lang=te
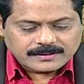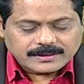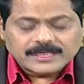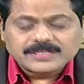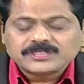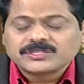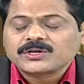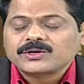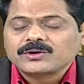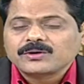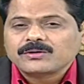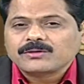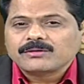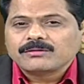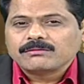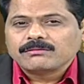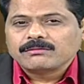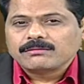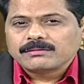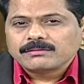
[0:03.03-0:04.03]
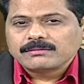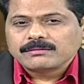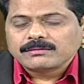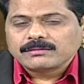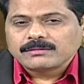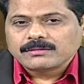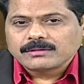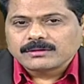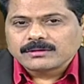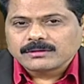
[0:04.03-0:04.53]
దేశంలో
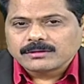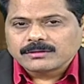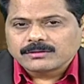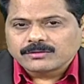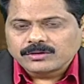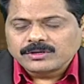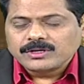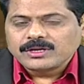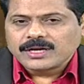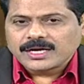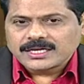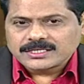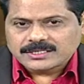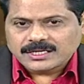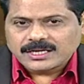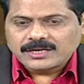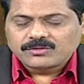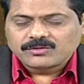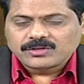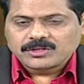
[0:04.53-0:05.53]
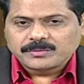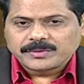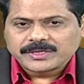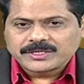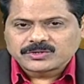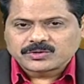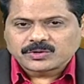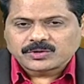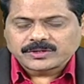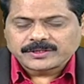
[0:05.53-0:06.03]
కొన్ని రాష్ట్రాలను
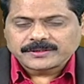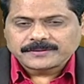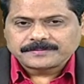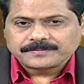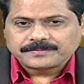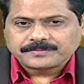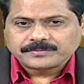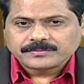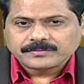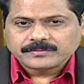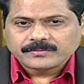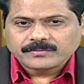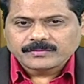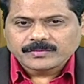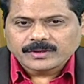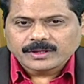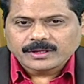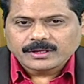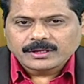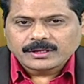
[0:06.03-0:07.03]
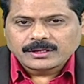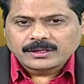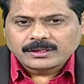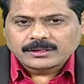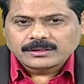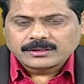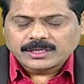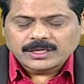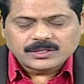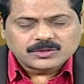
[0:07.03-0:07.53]
కుదిపేస్తోంది
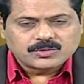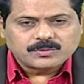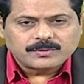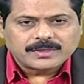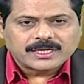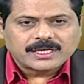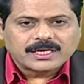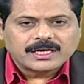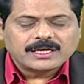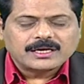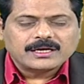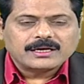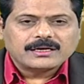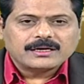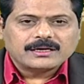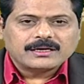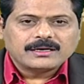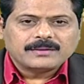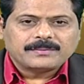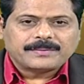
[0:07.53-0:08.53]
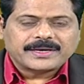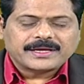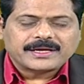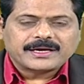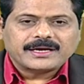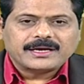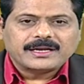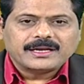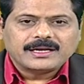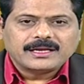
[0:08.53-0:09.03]
తెలుసు మనకి
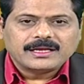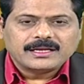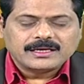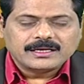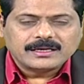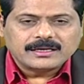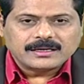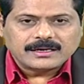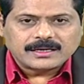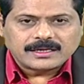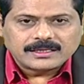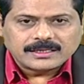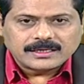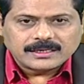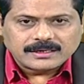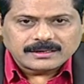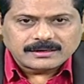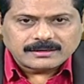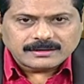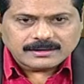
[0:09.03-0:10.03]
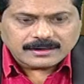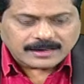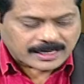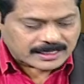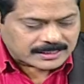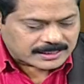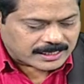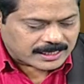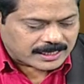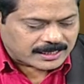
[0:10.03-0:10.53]
ఇప్పటికే ఢిల్లీని అది
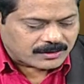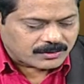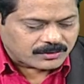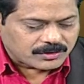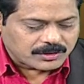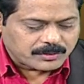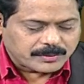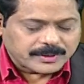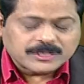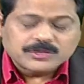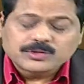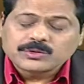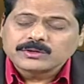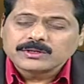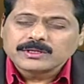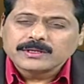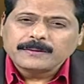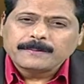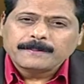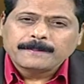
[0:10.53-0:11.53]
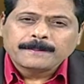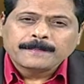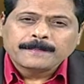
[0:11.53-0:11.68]
రాజకీయంగా కుదిపేస్తోంది